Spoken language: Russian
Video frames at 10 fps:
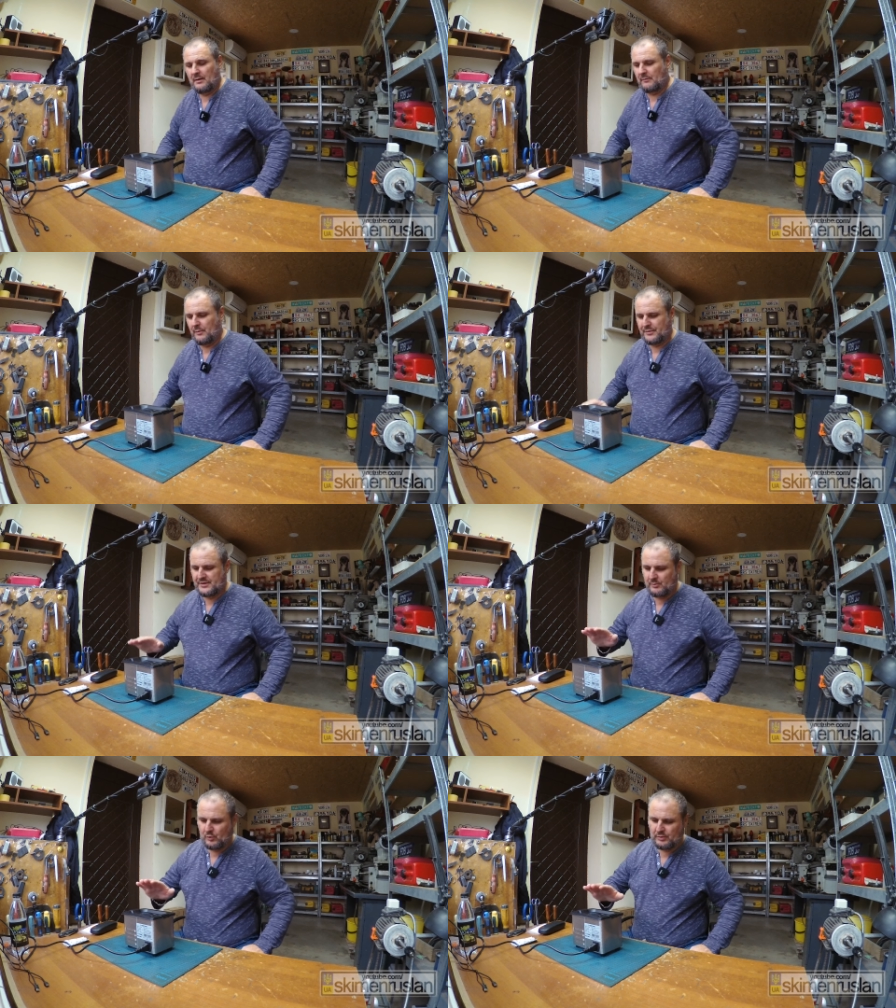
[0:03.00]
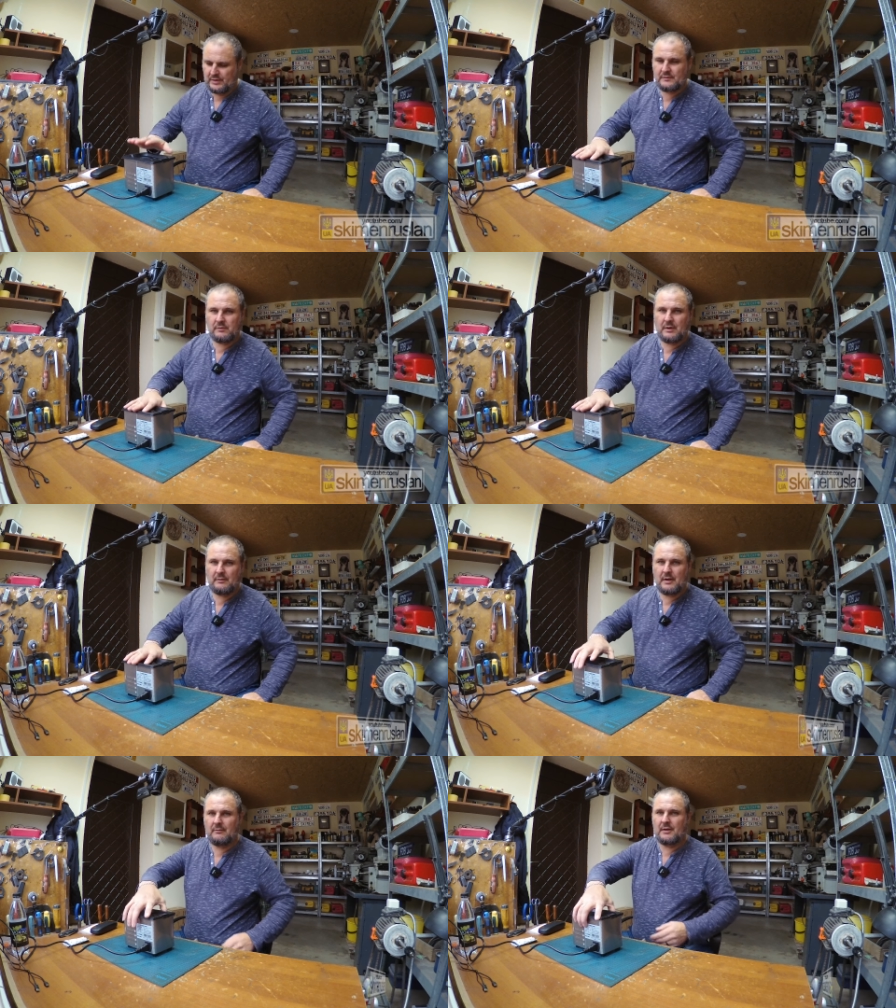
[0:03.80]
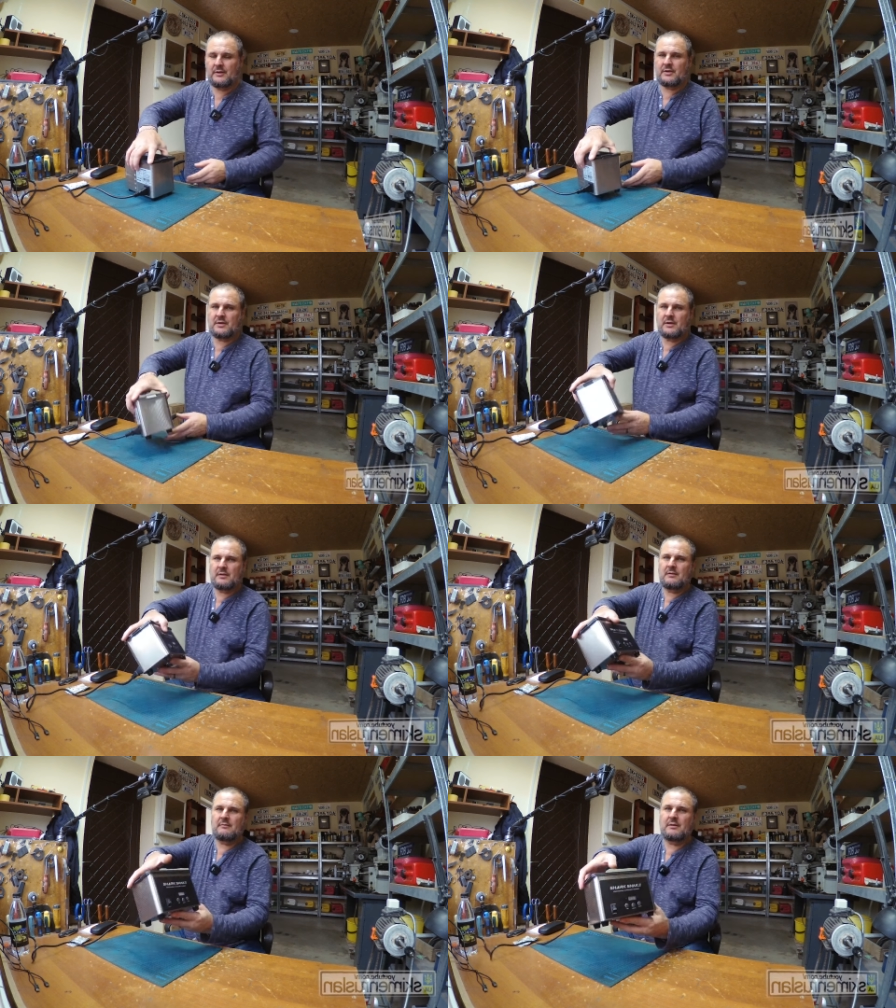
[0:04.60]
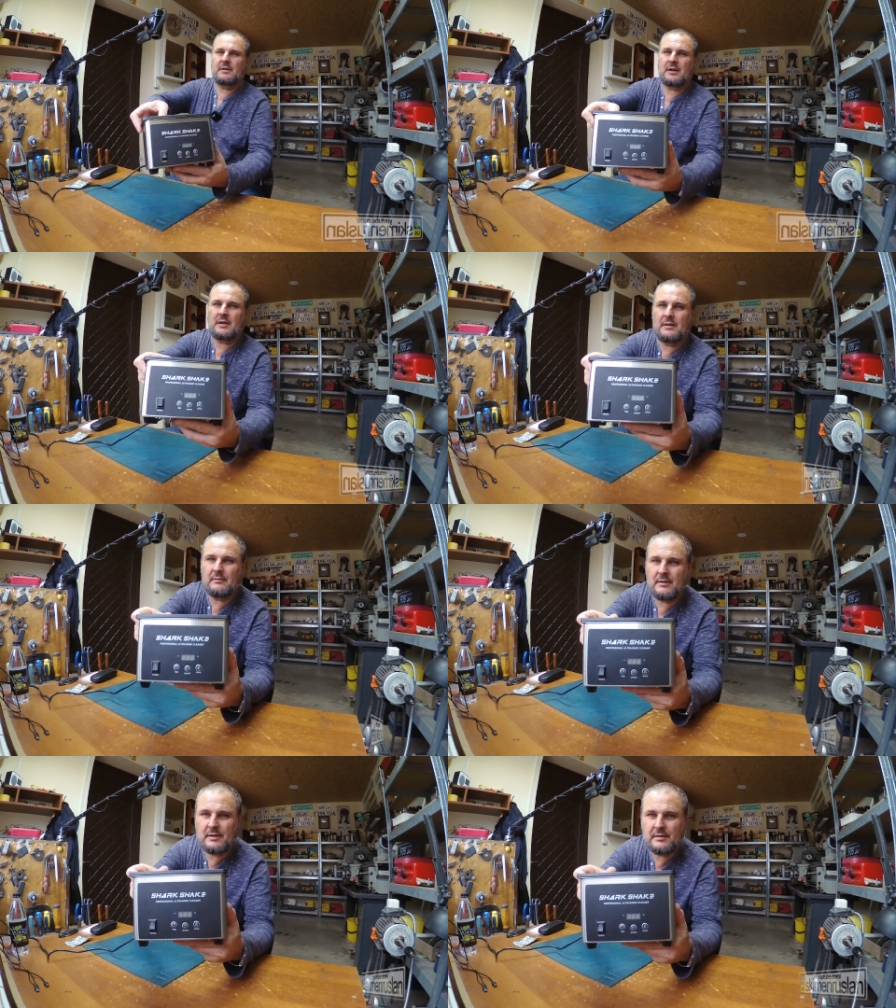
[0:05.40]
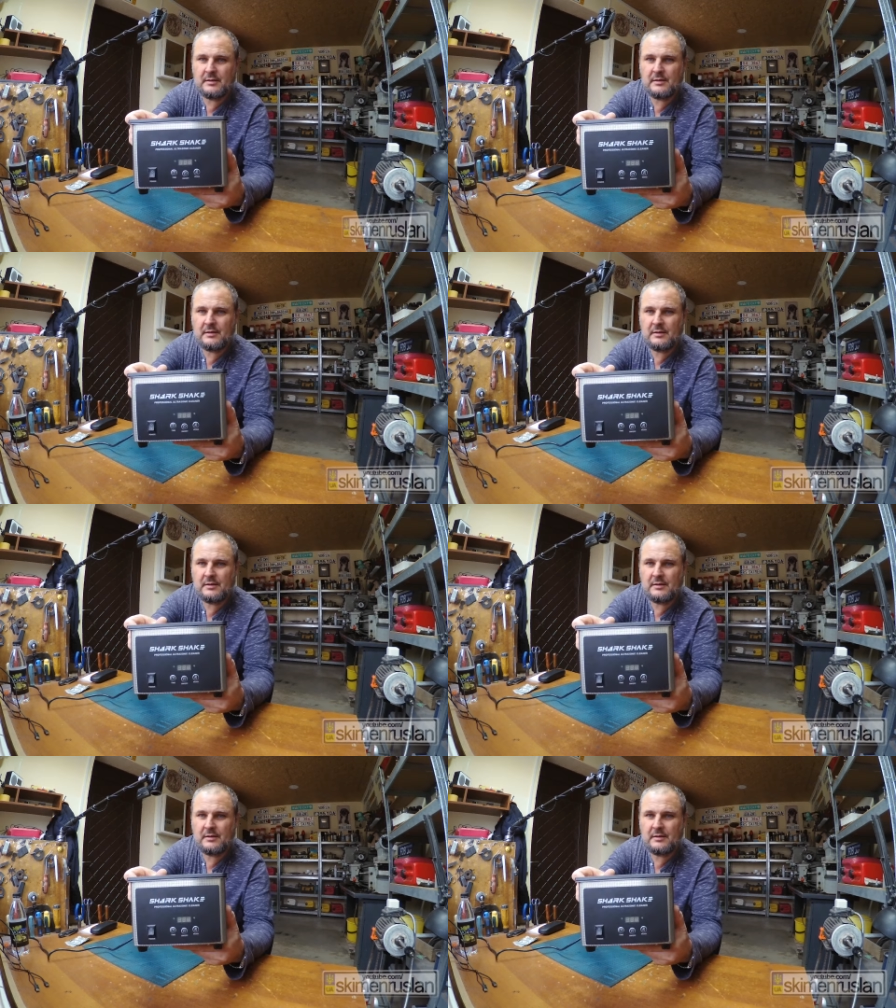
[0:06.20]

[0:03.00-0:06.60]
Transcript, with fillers: В общем, ультразвуковая ванночка. Вот так она выглядит.